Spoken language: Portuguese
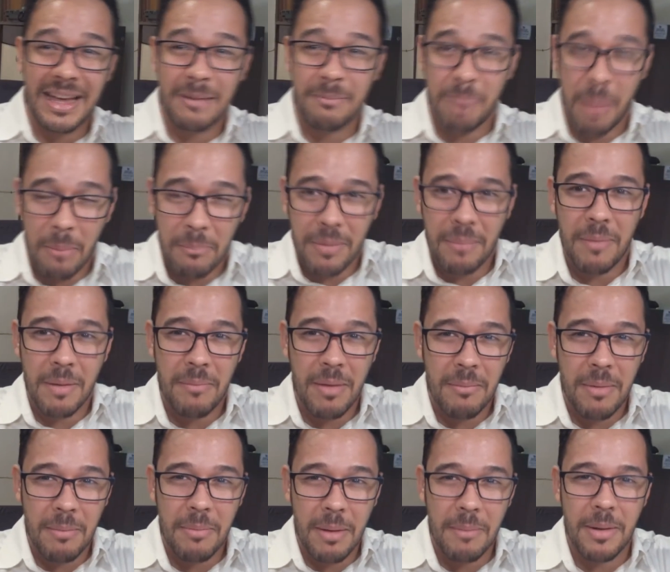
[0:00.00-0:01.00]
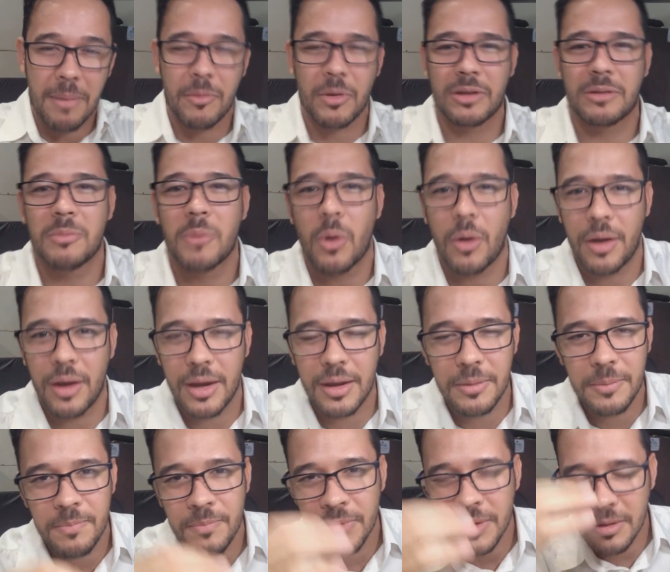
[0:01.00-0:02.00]
Blá, blá, blá, blá, blá, blá, moto
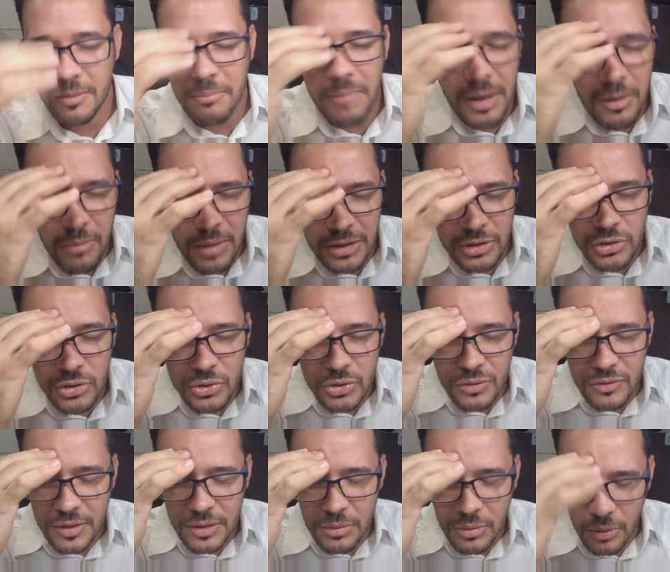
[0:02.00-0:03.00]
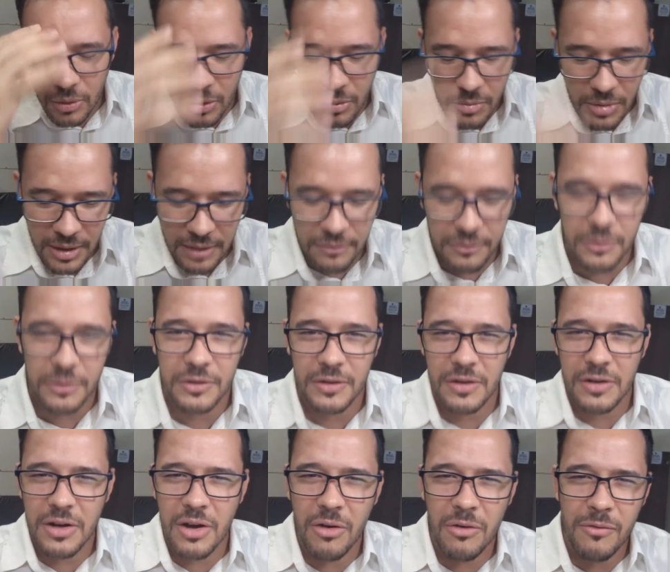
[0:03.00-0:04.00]
morrendo, pega uma chuva no lombo. Ele falou assim,
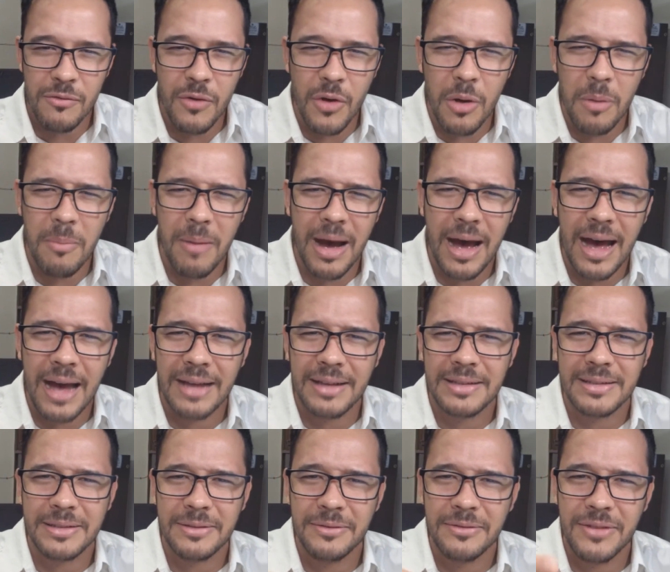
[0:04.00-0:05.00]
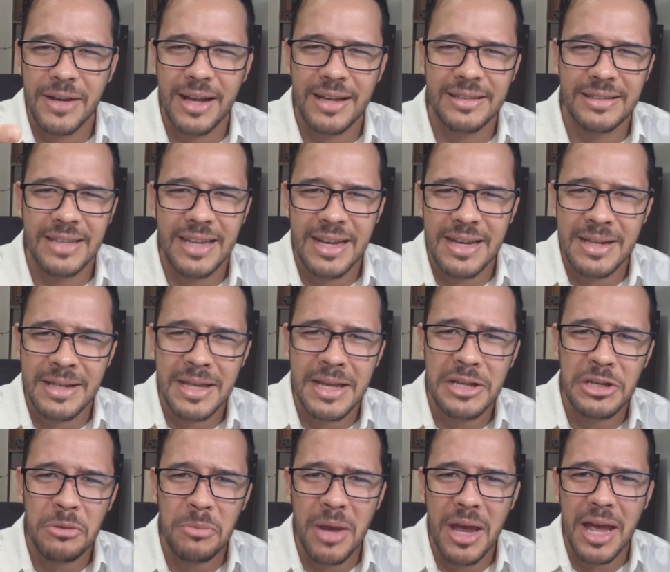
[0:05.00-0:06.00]
eu não vou mais fazer
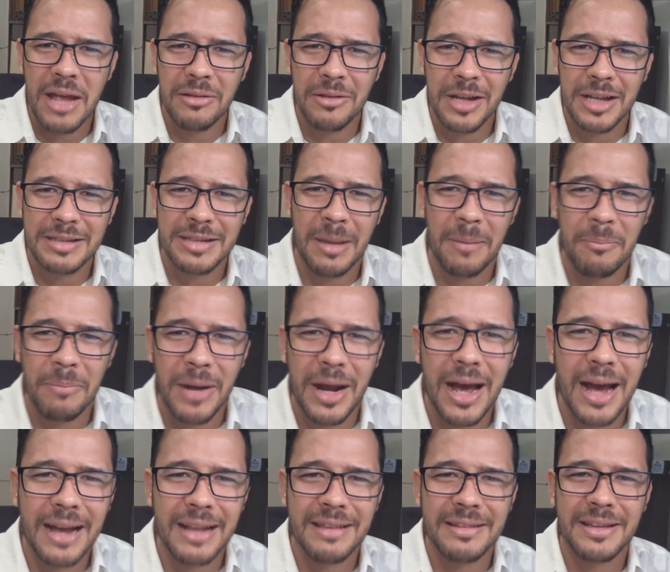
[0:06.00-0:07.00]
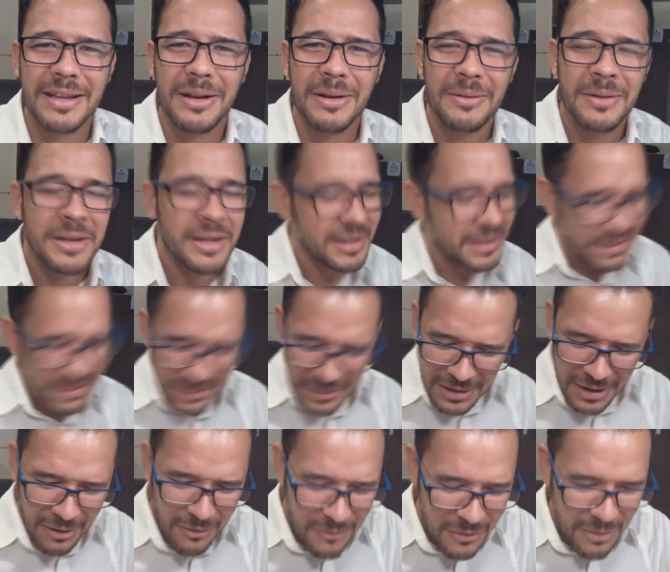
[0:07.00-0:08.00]
atendimento nessa praga, nessa.
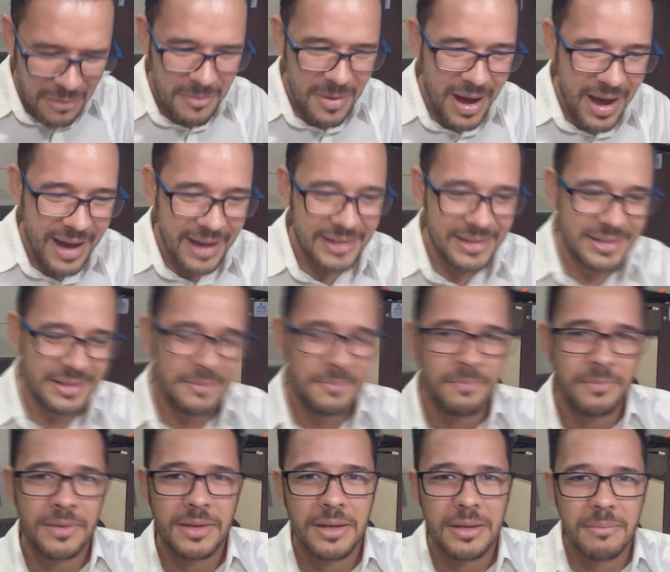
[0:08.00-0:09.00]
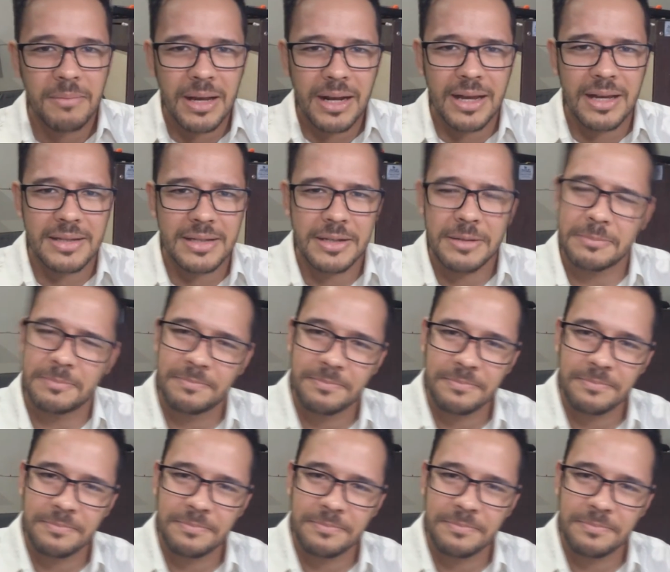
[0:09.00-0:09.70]
Não vou mais. Beleza, né?